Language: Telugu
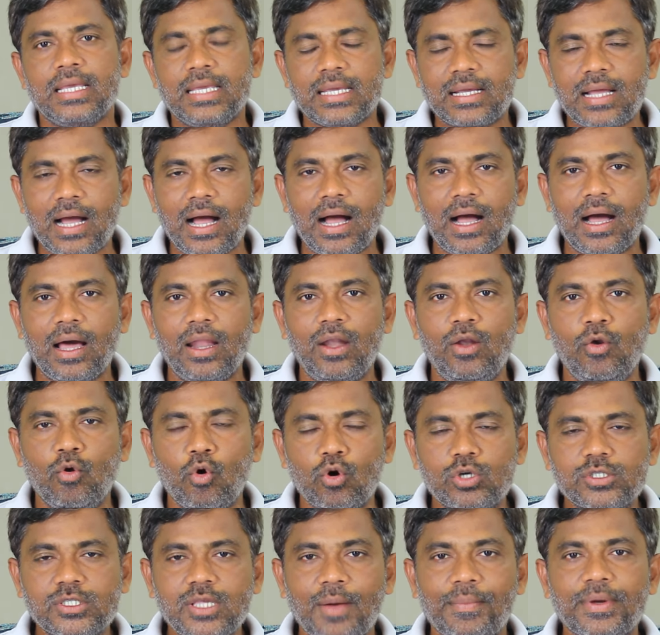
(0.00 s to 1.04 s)
ఇక
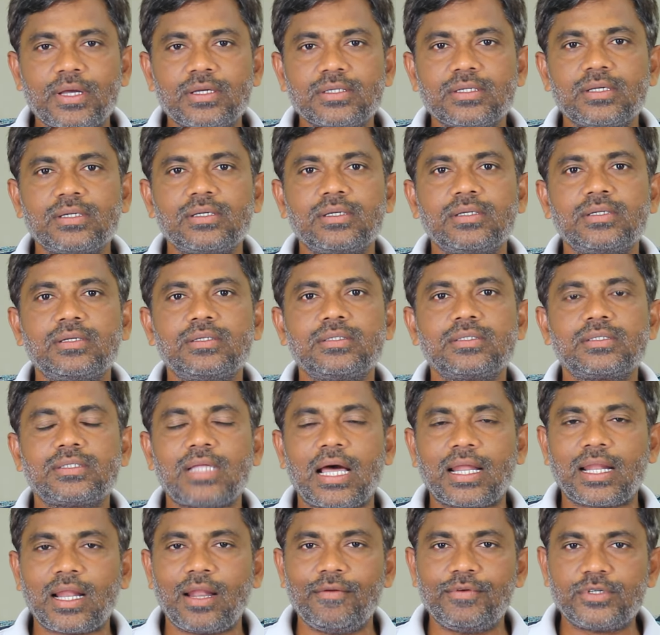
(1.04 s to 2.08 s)
లోక్సభ
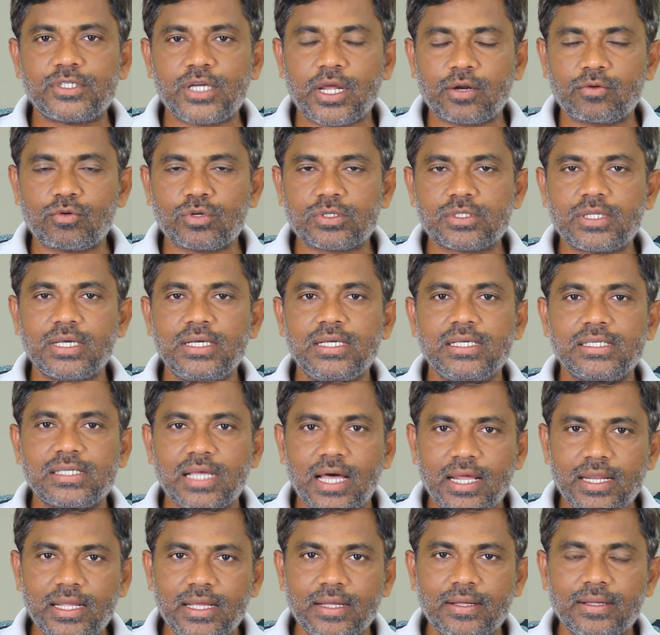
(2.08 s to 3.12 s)
స్థానాల విషయానికి వస్తే
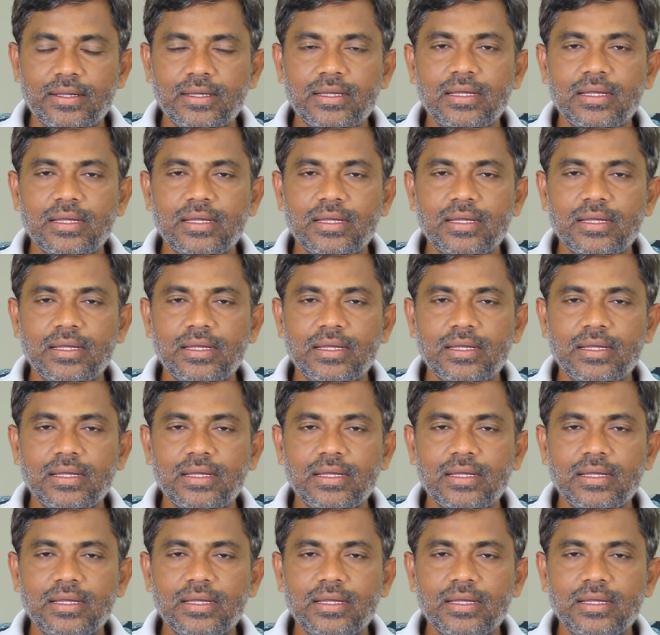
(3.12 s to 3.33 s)
ఈసారి